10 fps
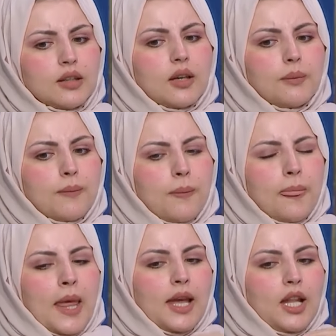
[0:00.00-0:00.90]
طيب
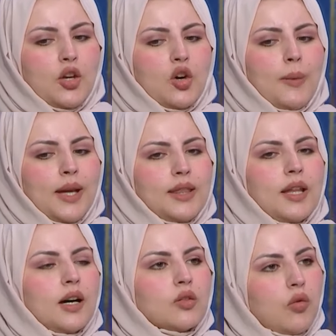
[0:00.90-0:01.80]
اليوم
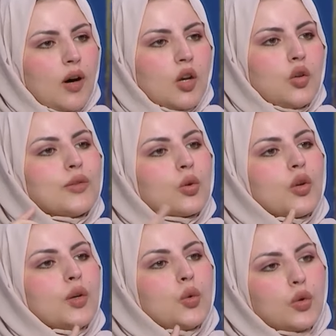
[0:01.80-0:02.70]
عندنا اطفال
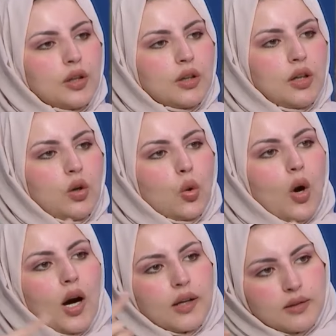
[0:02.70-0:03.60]
يتقنون
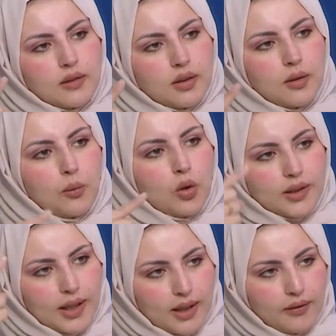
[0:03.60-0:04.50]
لغات
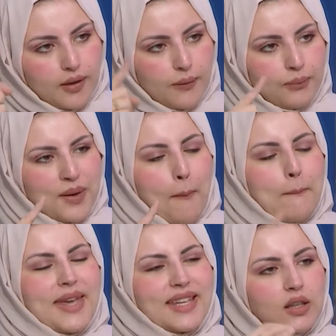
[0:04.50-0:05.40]
مختلفه
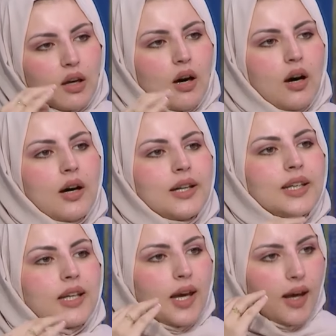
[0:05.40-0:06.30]
باتقان
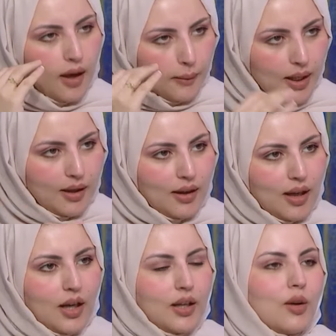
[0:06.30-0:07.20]
كامل
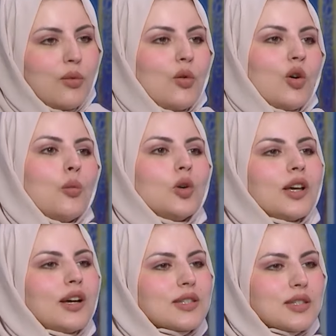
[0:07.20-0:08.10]
يفوق
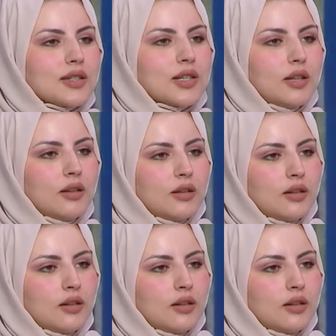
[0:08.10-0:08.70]
متخصصين